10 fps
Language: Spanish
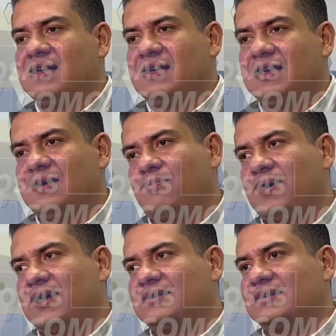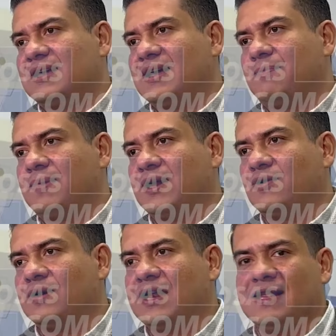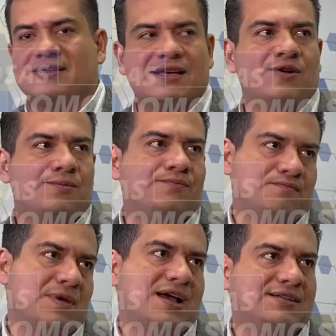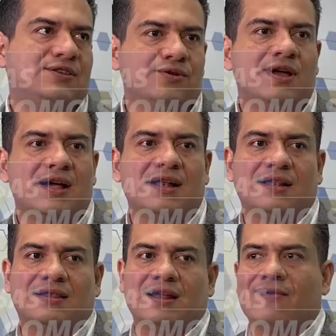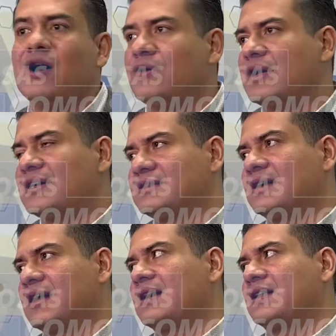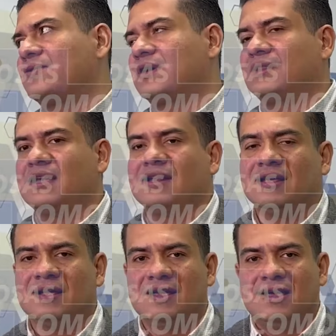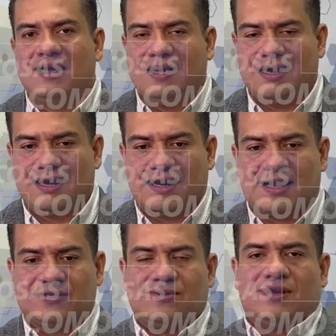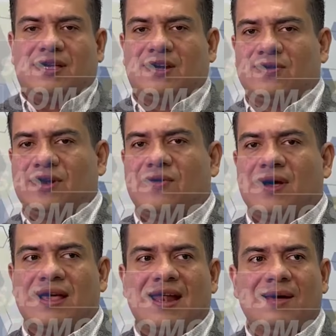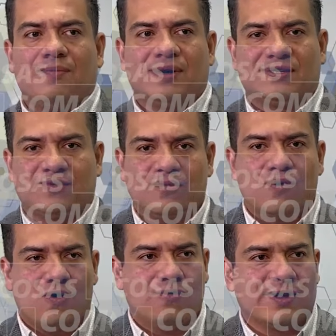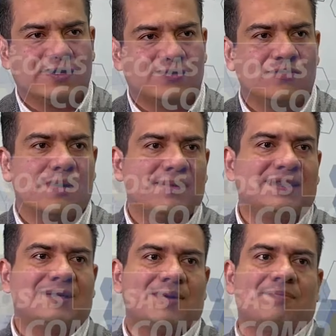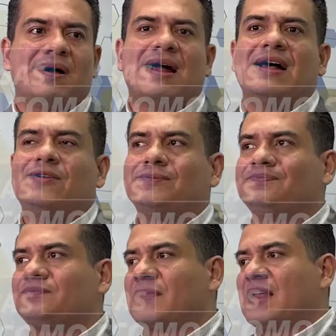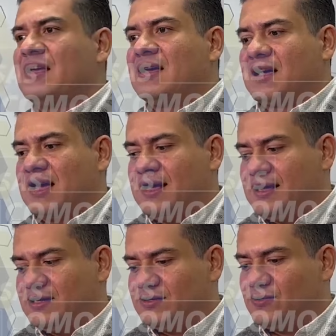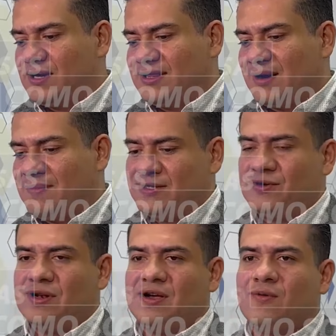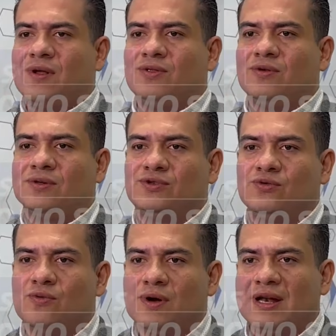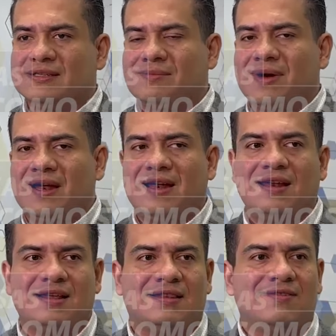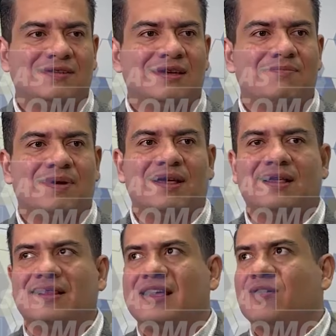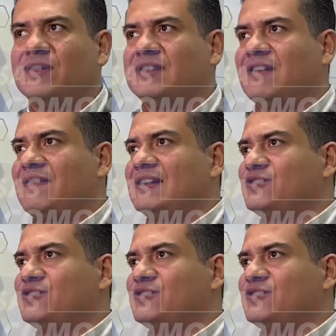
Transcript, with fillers: y pues espero y le deseo éxitos en el trabajo y en este gran reto que tiene. En el caso de Rodrigo Ayala, pues un joven sumamente preparado, que en sus intervenciones cuando estuvo en la Asamblea Legislativa siempre dejó entrever su